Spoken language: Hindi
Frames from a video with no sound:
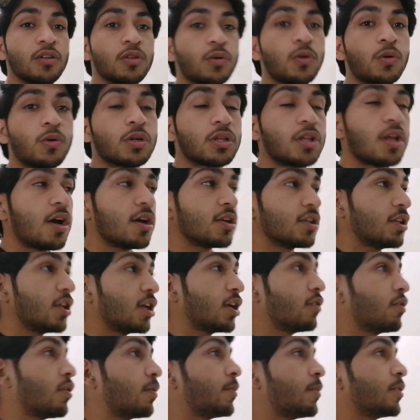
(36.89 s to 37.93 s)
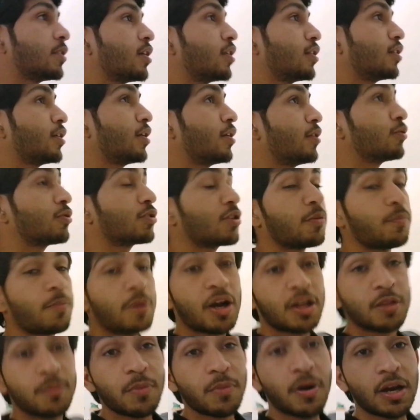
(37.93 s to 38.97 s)
तो क्लास लेके वापस आते हैं उसके
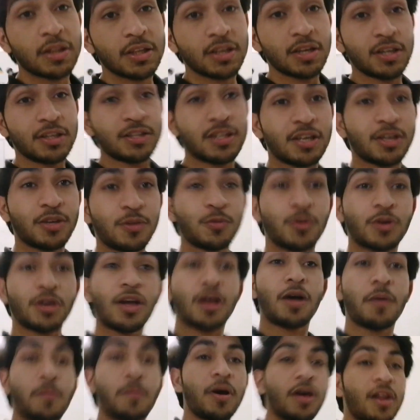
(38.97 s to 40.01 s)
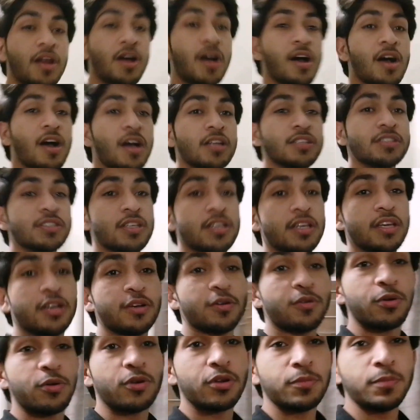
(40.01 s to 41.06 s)
बाद बात करते हैं क्योंकि हमारा आज
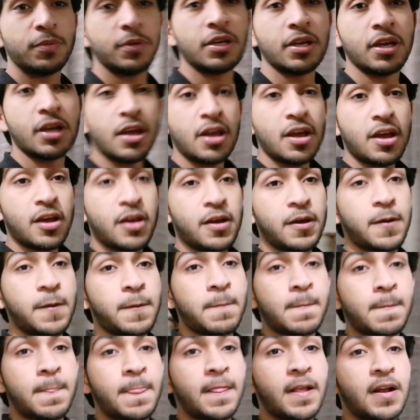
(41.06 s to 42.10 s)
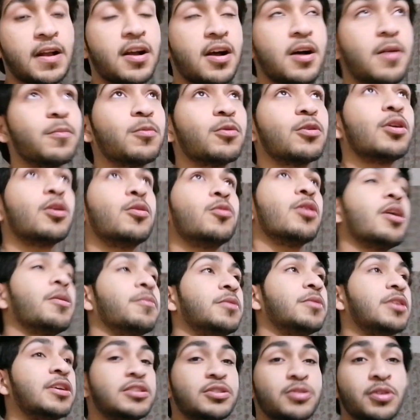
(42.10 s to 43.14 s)
एक और भी काम पूरा हुआ
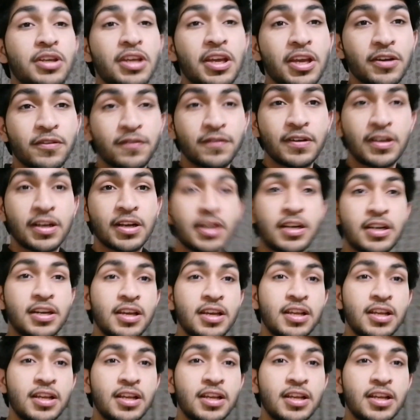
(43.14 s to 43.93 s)
हमने जो एक वीक का